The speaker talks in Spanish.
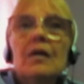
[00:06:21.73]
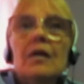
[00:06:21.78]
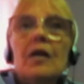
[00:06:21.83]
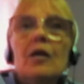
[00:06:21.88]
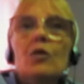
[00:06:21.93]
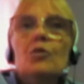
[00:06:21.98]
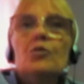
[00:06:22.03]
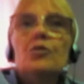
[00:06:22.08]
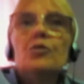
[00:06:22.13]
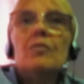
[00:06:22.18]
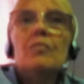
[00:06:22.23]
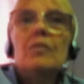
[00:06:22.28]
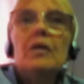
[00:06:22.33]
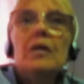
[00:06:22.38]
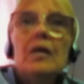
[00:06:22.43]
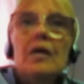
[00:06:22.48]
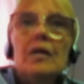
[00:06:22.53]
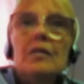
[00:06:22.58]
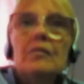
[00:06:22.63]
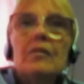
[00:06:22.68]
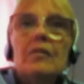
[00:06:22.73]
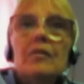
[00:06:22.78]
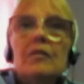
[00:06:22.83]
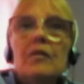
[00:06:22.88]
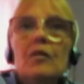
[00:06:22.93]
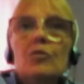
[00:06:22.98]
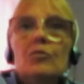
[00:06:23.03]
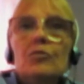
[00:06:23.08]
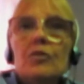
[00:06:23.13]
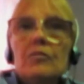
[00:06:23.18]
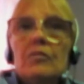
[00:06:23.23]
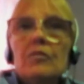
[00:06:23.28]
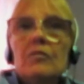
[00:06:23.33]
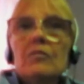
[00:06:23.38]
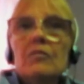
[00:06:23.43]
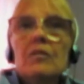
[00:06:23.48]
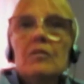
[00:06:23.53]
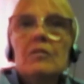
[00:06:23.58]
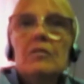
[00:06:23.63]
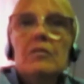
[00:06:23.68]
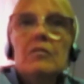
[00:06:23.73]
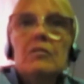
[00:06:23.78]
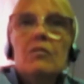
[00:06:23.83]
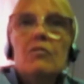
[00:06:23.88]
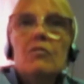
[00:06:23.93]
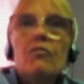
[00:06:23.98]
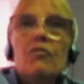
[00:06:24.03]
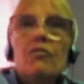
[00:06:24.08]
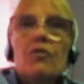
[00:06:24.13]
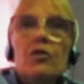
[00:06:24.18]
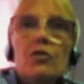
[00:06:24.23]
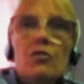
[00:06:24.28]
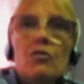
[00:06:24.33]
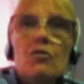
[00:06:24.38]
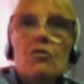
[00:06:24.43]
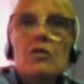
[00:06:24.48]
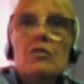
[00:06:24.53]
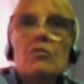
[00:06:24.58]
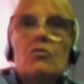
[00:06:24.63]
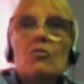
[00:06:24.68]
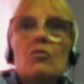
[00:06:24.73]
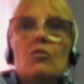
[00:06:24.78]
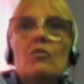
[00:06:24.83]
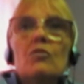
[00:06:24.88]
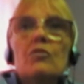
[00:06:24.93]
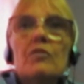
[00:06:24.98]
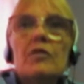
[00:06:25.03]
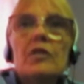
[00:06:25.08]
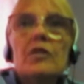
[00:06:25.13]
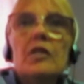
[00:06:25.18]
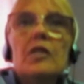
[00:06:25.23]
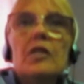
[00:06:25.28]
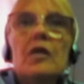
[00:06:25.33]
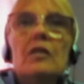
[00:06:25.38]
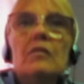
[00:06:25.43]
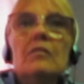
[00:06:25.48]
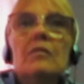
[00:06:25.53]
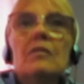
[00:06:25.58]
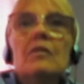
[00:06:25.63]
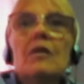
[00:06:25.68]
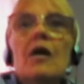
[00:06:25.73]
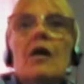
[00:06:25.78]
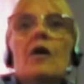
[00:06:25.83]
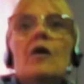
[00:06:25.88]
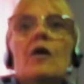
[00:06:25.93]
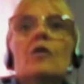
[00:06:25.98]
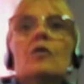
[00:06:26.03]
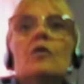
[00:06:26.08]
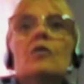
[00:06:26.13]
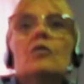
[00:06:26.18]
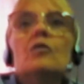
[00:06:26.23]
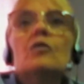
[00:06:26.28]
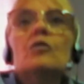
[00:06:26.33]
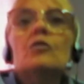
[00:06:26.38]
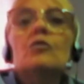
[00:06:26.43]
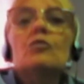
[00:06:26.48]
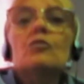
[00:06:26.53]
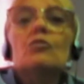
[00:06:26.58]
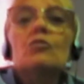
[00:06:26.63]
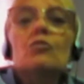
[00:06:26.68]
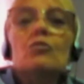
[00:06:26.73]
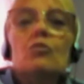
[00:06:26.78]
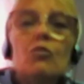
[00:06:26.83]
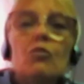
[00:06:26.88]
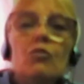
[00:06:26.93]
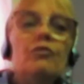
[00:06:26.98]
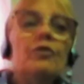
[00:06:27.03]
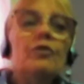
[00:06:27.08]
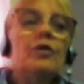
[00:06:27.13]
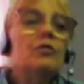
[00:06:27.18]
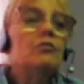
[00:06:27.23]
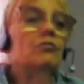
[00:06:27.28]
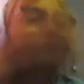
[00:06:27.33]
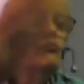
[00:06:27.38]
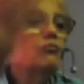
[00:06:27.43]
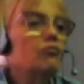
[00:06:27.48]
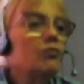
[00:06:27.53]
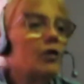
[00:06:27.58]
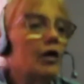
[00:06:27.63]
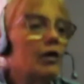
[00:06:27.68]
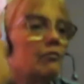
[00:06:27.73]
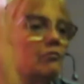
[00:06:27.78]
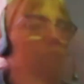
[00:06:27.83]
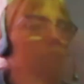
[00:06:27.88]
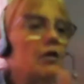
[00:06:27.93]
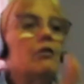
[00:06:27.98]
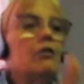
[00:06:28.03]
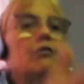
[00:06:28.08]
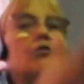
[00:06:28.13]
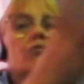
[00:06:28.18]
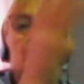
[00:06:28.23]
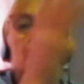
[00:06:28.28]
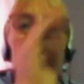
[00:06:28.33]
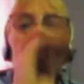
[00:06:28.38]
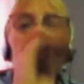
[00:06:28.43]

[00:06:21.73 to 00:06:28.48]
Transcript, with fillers: que los amenazan y los hacen sentirse inferiores o los irritan, sufren su castigo.